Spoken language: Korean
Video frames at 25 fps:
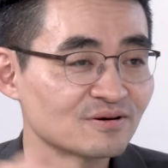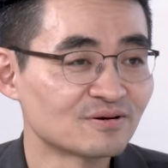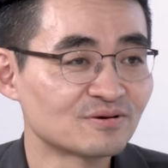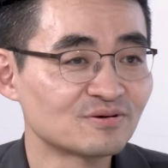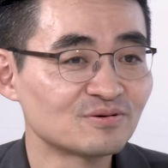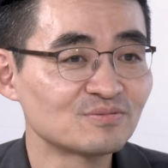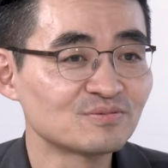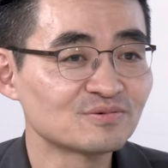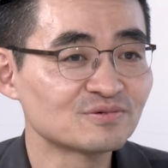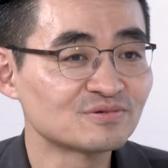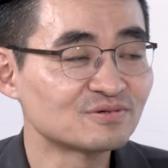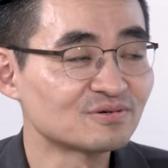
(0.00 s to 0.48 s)

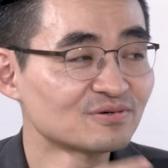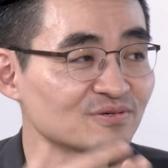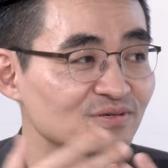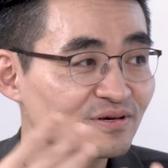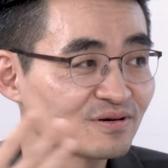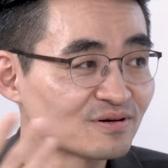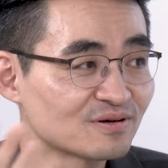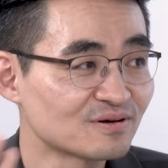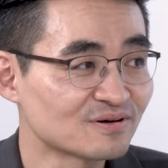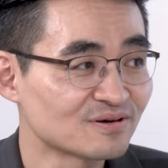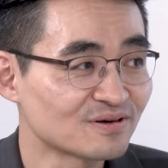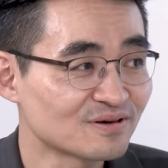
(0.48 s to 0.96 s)
그럼 그거
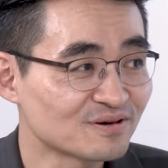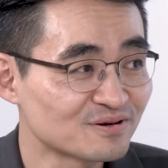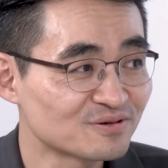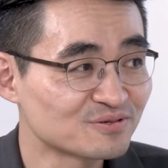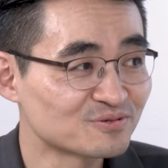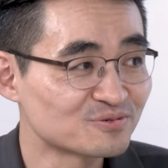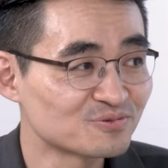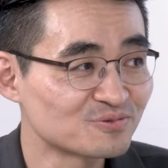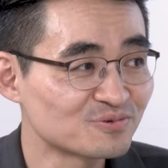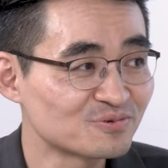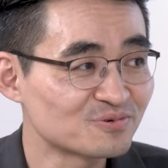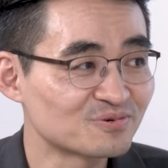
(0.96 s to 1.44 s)

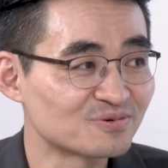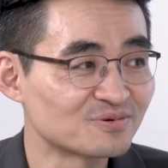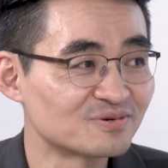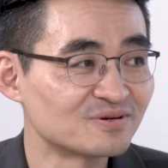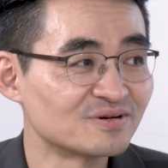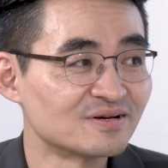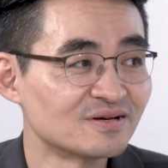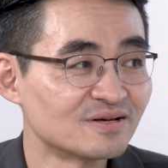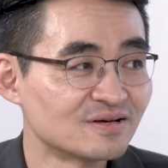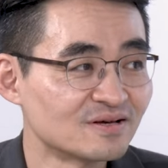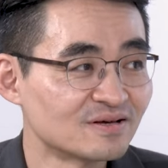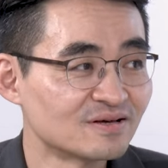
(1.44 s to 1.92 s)

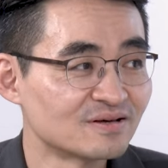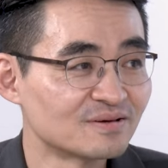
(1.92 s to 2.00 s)
생각해가지고